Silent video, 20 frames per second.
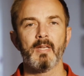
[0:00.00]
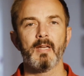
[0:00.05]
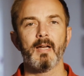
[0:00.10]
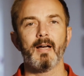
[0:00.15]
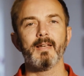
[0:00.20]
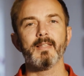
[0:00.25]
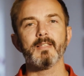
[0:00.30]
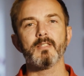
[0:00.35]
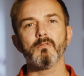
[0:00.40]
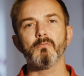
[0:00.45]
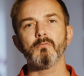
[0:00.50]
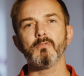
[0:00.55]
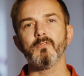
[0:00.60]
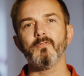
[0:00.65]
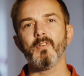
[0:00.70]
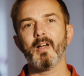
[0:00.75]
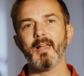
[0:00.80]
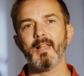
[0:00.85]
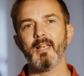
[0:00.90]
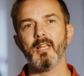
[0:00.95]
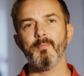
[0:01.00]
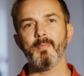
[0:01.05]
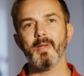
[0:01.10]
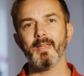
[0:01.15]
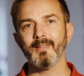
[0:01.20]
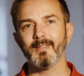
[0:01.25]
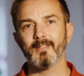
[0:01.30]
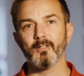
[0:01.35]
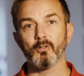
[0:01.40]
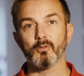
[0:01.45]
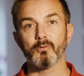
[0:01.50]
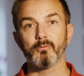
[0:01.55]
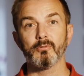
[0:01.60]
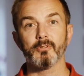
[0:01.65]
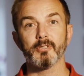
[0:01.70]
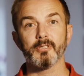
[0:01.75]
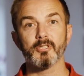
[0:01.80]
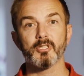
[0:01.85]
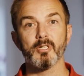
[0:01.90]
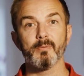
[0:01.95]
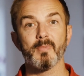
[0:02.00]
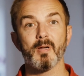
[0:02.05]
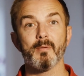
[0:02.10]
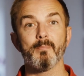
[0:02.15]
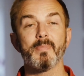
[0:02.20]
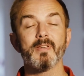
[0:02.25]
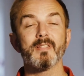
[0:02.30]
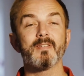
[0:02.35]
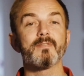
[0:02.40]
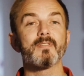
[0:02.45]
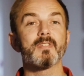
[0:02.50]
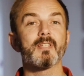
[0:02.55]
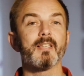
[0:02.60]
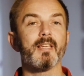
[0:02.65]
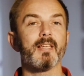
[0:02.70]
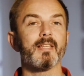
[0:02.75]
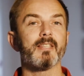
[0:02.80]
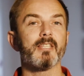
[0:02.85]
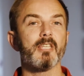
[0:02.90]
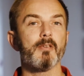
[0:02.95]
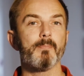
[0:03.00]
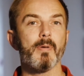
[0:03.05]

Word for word: ale są dwa elementy, o których trzeba bezwzględnie